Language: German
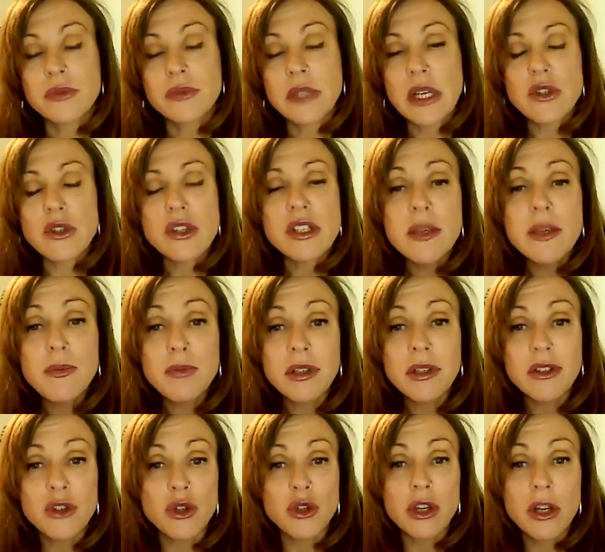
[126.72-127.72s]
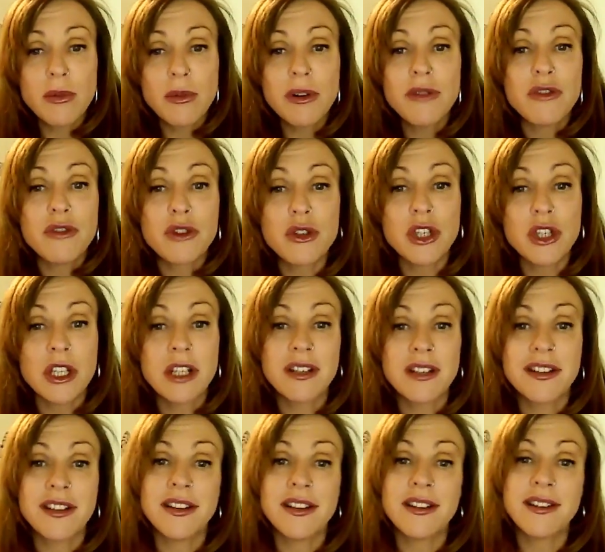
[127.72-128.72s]
Also es gibt da schon einmal
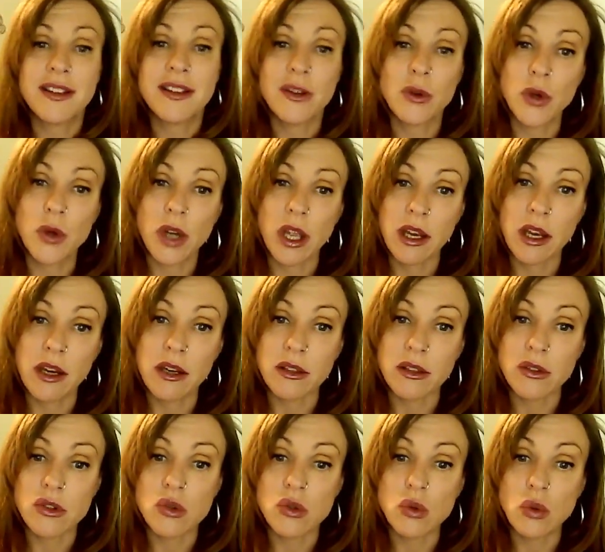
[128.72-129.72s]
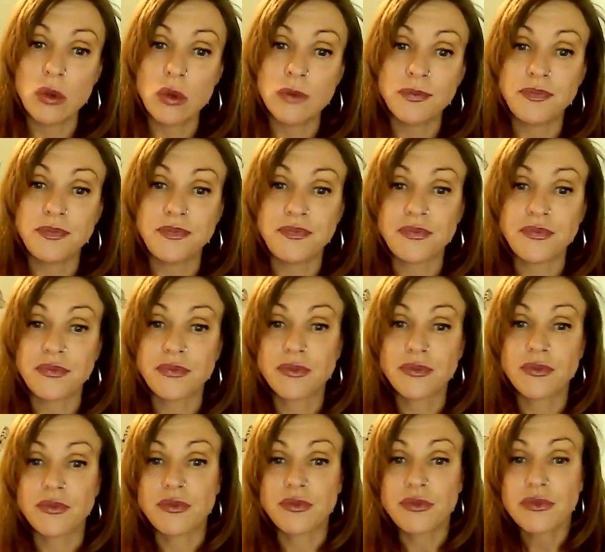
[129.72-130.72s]
verschiedene Theorien dazu.
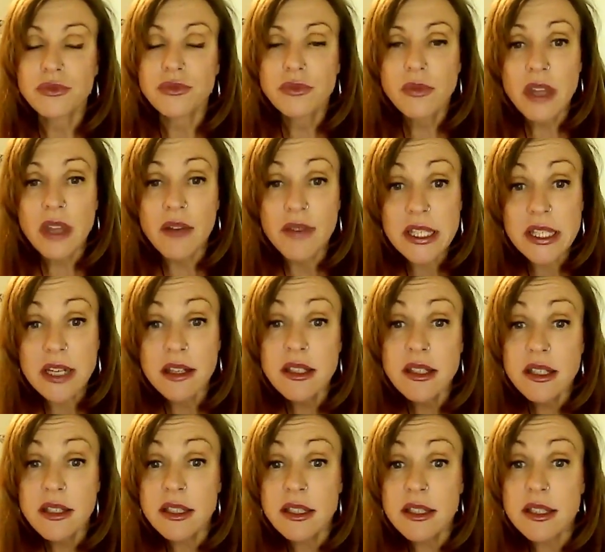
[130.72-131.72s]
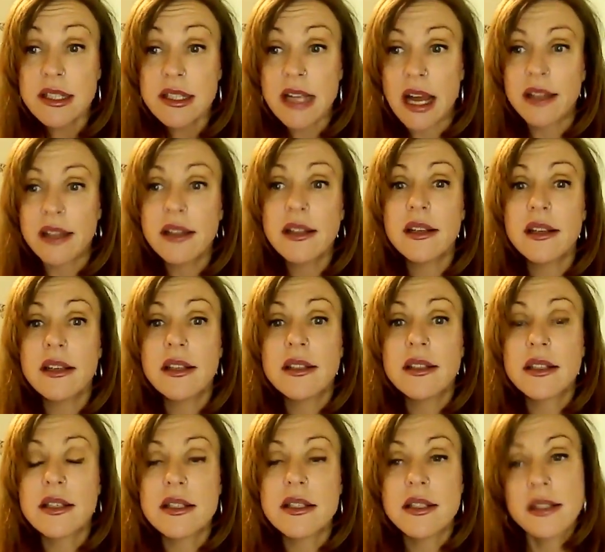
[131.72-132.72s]
Was ganz interessant
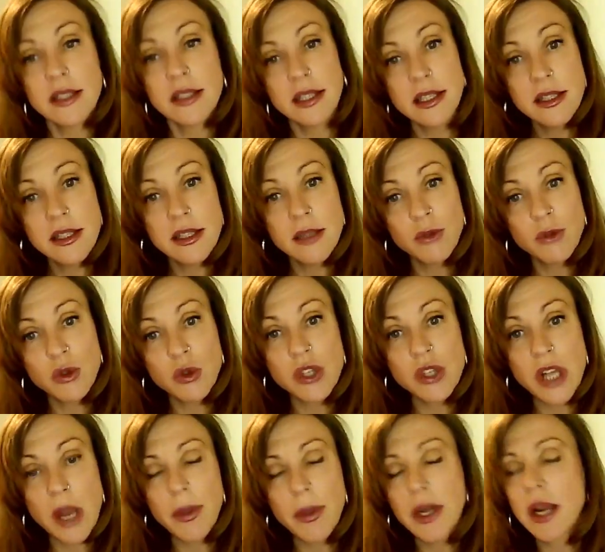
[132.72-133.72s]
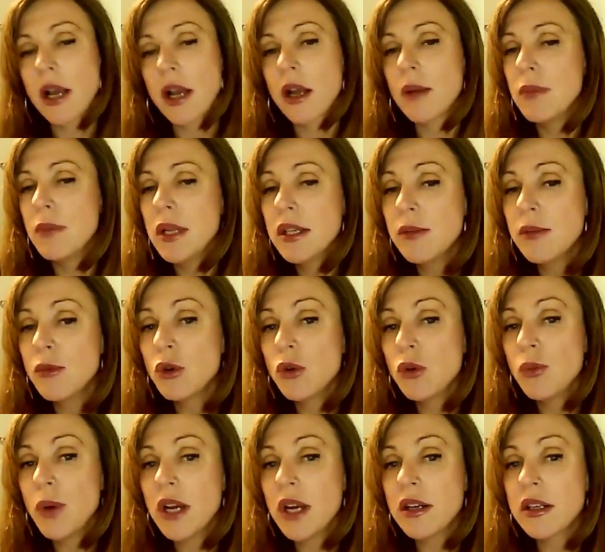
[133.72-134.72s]
allerdings jetzt ist im Zusammenhang mit dem
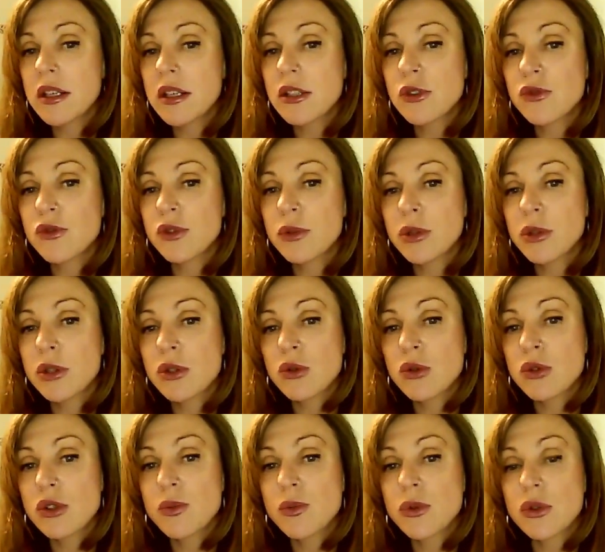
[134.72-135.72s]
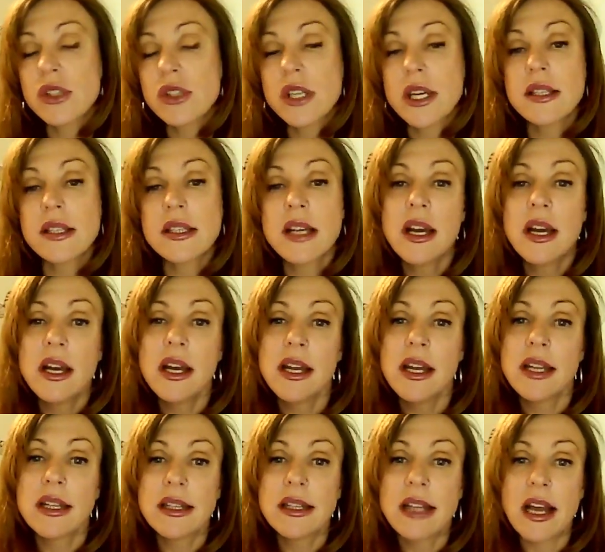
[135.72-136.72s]
globalen Transformationsprozess,
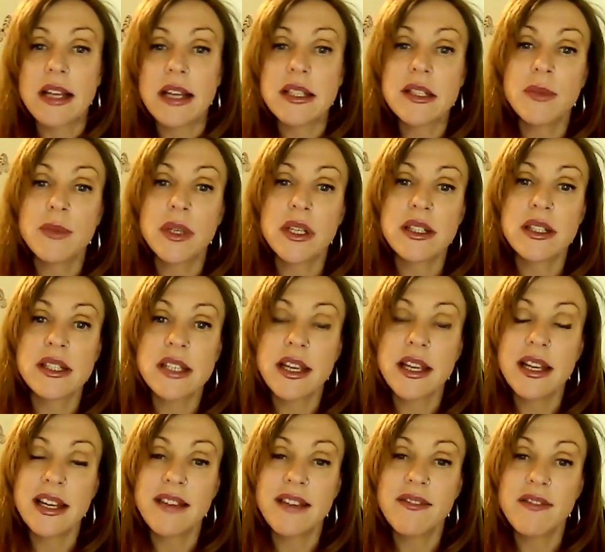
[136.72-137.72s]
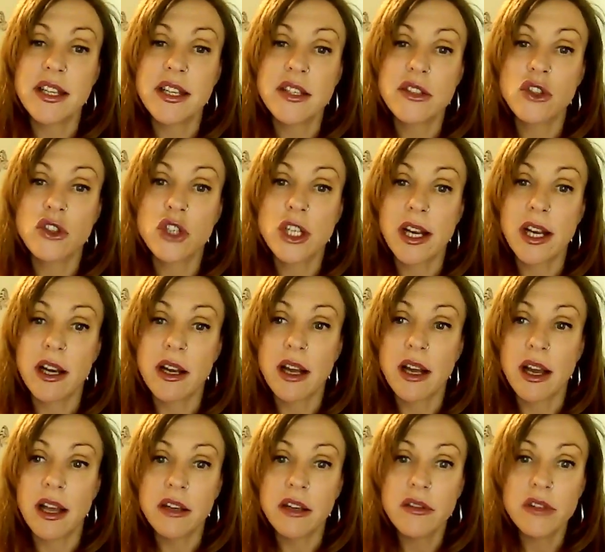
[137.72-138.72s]
dass man tatsächlich feststellen
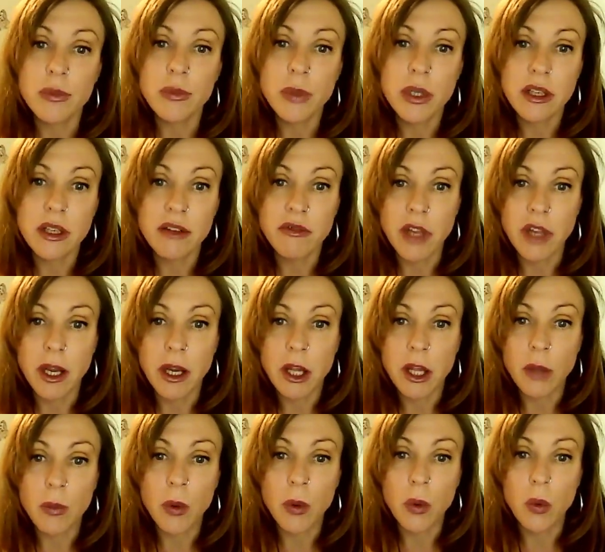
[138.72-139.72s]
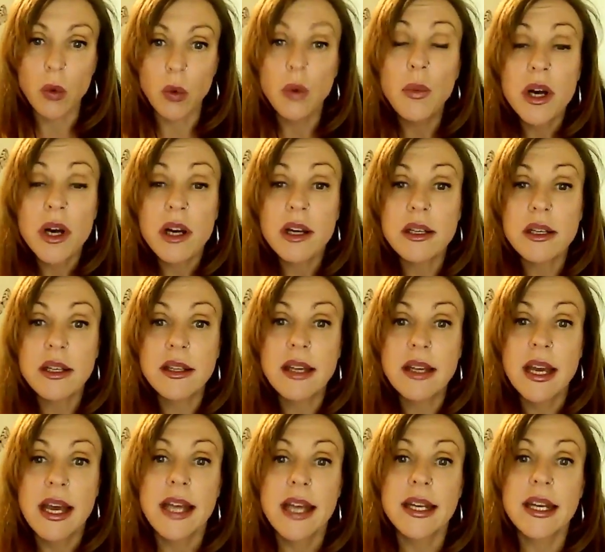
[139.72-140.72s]
kann, wenn man ein wenig beobachtet,
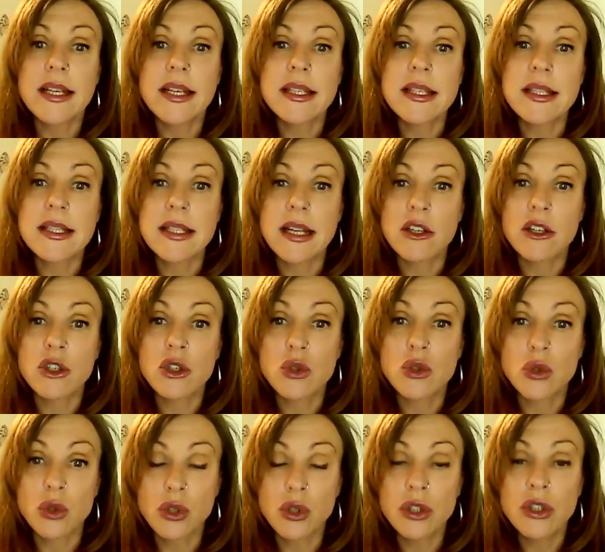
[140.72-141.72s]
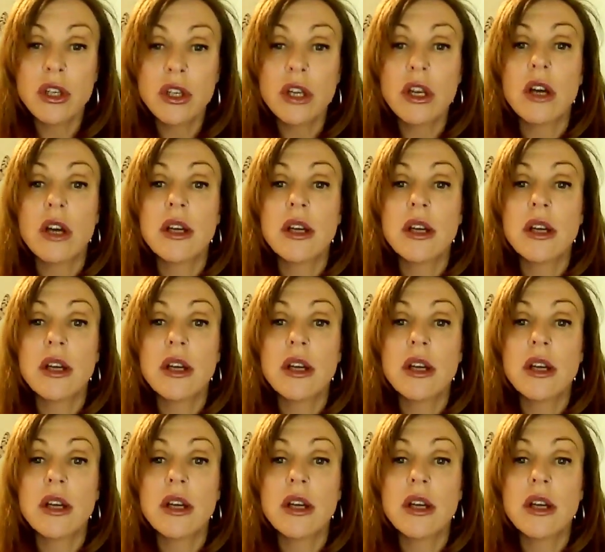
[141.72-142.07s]
dass es da schon